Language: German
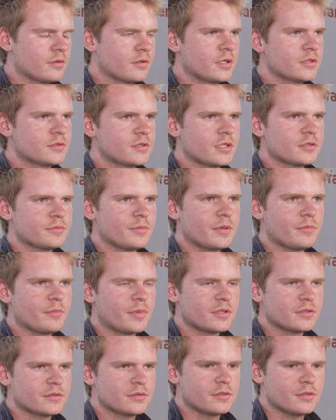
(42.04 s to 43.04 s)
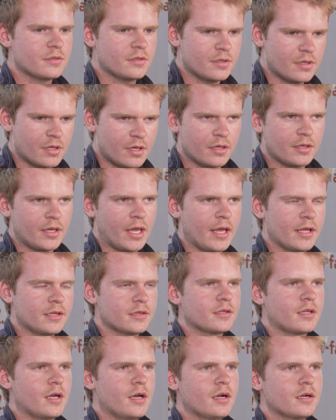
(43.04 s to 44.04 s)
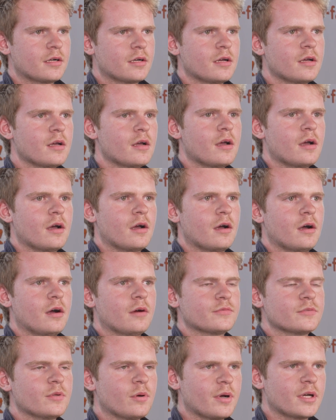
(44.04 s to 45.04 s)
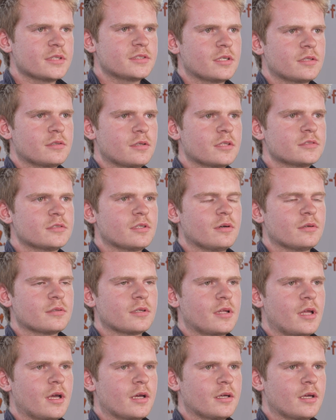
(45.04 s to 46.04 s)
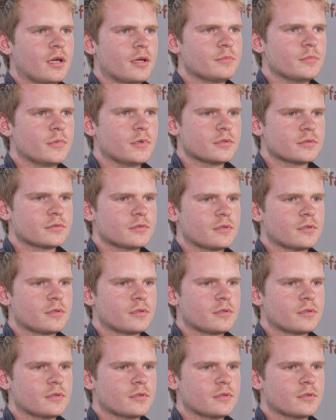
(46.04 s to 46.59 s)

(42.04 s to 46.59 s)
ist, dass man jeden Tag auf neue Situationen eingehen muss.